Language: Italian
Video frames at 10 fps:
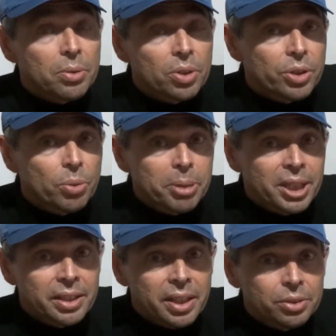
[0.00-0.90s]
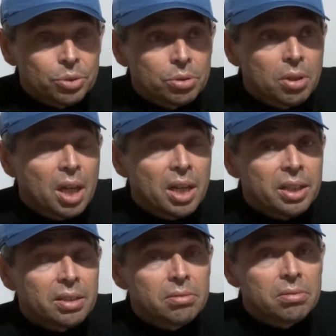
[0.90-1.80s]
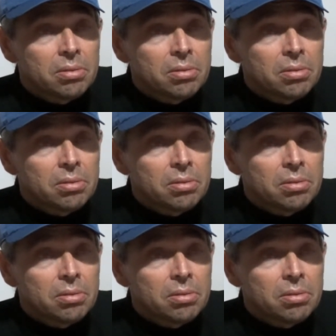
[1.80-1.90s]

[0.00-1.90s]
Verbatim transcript: quello che ho appena detto. Eh,